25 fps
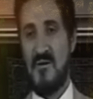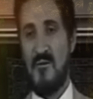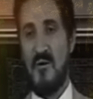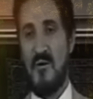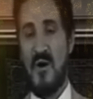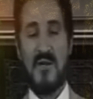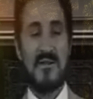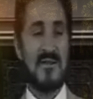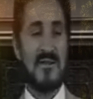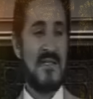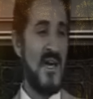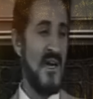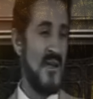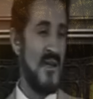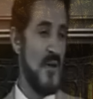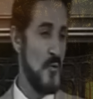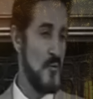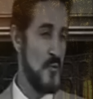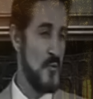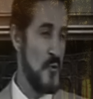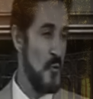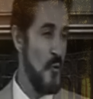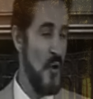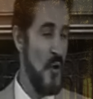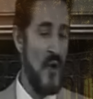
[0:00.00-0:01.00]
وقد كان
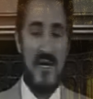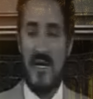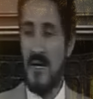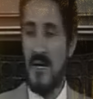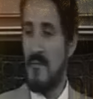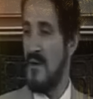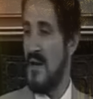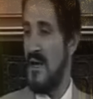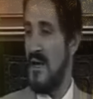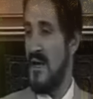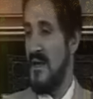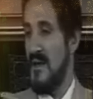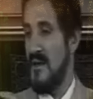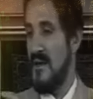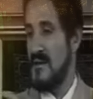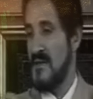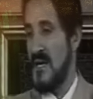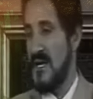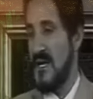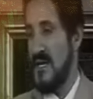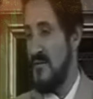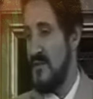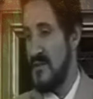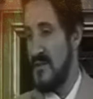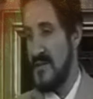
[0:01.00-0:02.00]
يمكنه أن يملأ أي
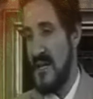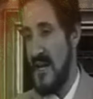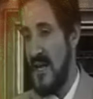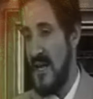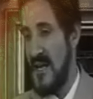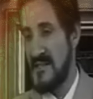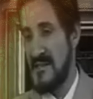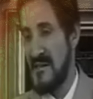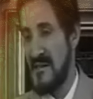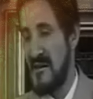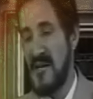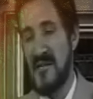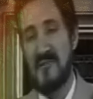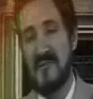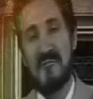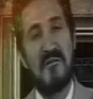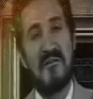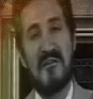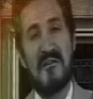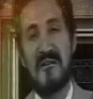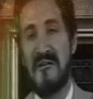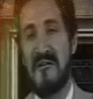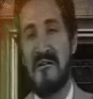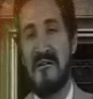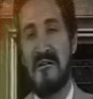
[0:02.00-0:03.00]
صحيفة الحسنات
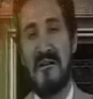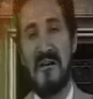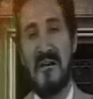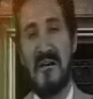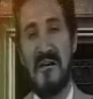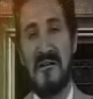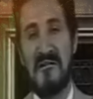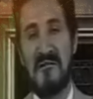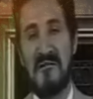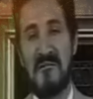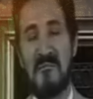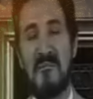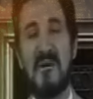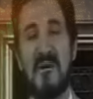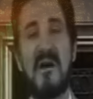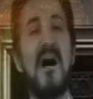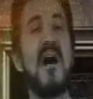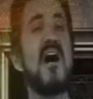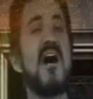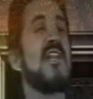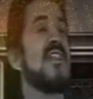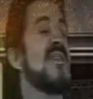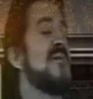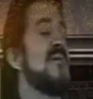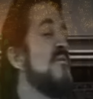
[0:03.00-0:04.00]
بذكر الله
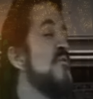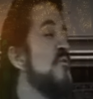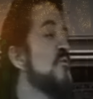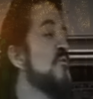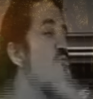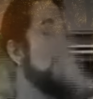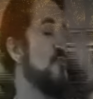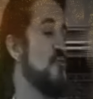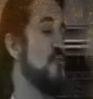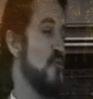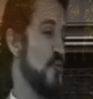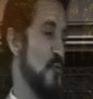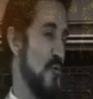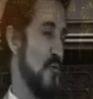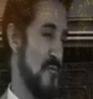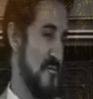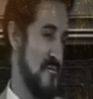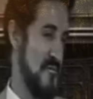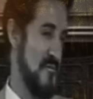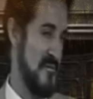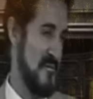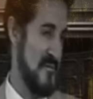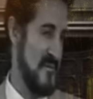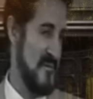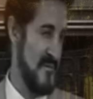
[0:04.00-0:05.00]
بأعظم
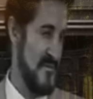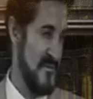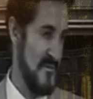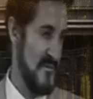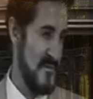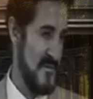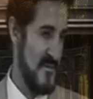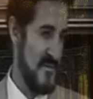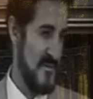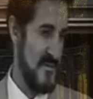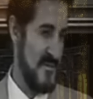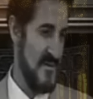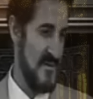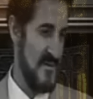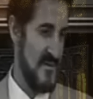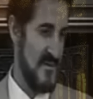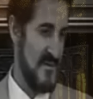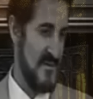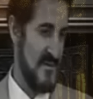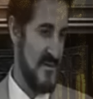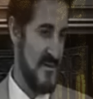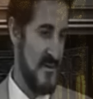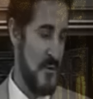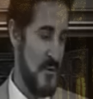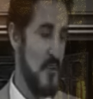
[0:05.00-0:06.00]
الأجور
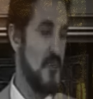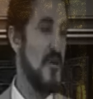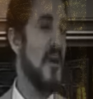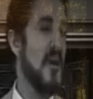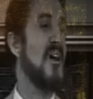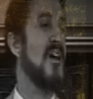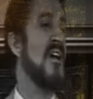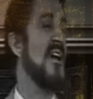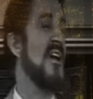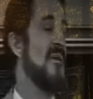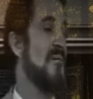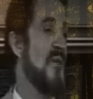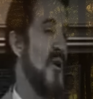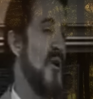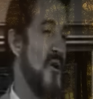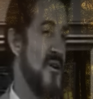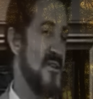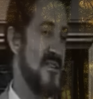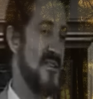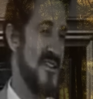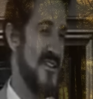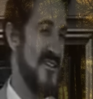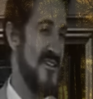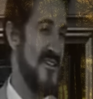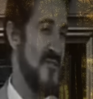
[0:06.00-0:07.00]
يثقل
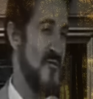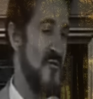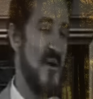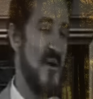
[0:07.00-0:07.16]
موازينه